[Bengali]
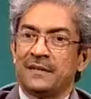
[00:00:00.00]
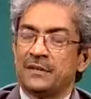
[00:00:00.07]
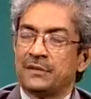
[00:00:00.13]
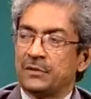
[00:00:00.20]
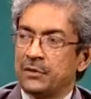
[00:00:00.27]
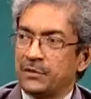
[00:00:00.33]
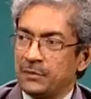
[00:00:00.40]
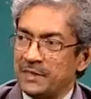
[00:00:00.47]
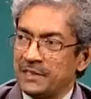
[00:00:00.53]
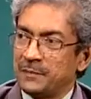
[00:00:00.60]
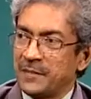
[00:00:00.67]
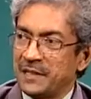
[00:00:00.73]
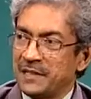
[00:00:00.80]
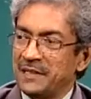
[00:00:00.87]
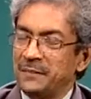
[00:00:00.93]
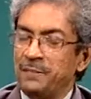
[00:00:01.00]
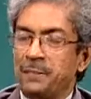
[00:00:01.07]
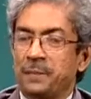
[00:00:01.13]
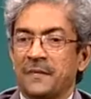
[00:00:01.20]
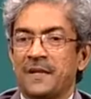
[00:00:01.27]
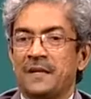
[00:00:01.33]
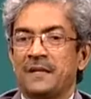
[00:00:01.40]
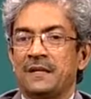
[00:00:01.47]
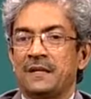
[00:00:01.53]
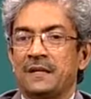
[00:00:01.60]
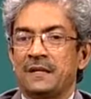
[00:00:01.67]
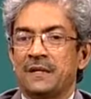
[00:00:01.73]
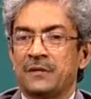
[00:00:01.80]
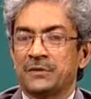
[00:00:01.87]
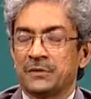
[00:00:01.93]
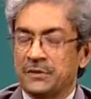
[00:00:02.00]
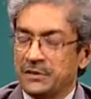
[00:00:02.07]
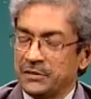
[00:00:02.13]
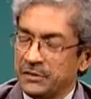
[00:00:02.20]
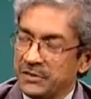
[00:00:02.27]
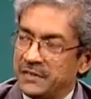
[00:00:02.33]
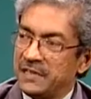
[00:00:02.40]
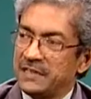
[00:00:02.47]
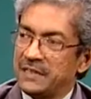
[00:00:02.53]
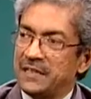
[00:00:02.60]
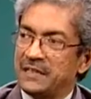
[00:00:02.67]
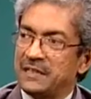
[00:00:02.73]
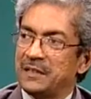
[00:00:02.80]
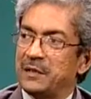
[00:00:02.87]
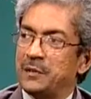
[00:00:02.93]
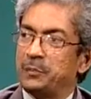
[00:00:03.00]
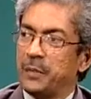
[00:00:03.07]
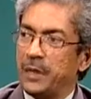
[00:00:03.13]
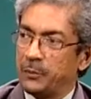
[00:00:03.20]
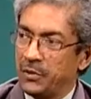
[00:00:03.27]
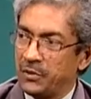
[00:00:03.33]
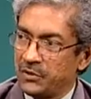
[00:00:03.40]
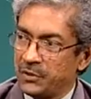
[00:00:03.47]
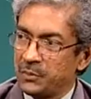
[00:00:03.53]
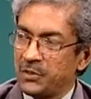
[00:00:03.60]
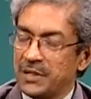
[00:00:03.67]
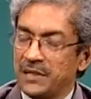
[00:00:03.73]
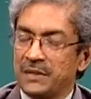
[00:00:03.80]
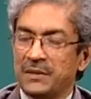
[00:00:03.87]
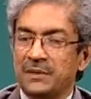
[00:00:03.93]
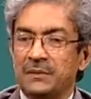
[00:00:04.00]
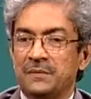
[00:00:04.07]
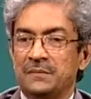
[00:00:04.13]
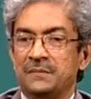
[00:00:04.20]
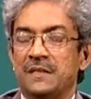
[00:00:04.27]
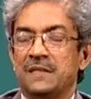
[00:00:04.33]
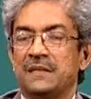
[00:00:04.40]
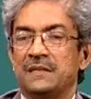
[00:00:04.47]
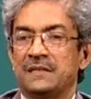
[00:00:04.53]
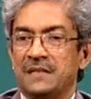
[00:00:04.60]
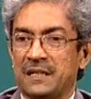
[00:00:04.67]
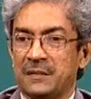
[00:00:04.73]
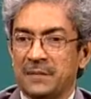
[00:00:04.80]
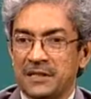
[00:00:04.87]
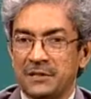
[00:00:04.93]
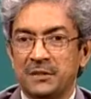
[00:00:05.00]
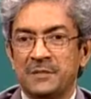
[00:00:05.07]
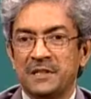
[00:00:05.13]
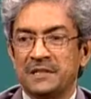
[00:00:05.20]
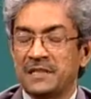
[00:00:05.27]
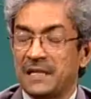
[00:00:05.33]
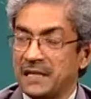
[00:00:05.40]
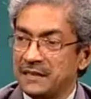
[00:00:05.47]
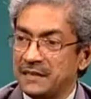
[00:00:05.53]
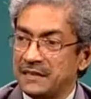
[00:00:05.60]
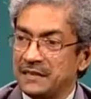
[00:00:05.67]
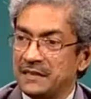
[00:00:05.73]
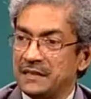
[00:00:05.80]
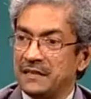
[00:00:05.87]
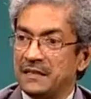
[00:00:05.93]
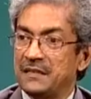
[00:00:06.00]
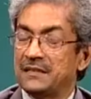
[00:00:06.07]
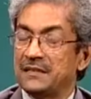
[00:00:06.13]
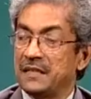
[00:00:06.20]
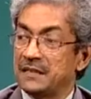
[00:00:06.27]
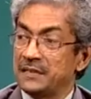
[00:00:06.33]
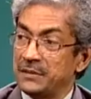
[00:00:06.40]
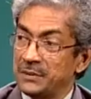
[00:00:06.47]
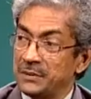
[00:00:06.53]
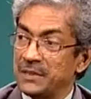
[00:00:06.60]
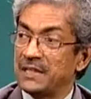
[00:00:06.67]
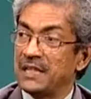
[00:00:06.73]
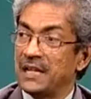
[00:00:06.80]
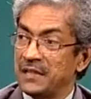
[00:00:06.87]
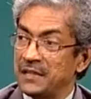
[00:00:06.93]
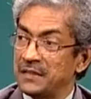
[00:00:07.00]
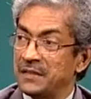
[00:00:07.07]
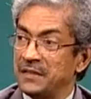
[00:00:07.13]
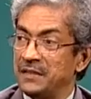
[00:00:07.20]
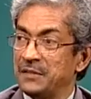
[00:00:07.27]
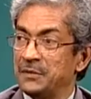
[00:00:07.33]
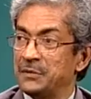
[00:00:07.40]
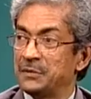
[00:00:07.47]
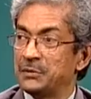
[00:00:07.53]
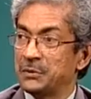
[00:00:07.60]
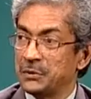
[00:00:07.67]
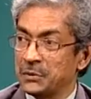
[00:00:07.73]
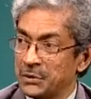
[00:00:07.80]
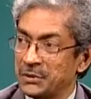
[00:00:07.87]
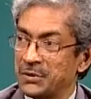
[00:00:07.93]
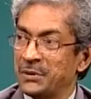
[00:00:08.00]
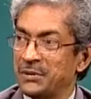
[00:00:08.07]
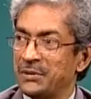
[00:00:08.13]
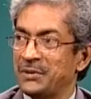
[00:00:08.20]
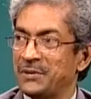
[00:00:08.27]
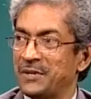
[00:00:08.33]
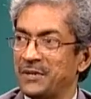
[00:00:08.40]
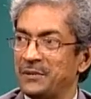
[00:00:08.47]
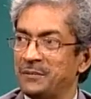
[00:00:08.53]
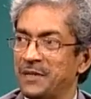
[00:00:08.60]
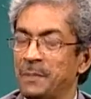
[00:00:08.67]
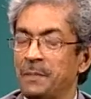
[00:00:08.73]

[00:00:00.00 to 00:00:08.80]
ধন্যবাদ আপনাকে সত্যি সত্যি এটি একটি ব্যাপক কর্মকাণ্ড যার মাধ্যমে সারা দেশের সাড়ে তিন কোটি খানার তথ্য সংগ্রহ করা হবে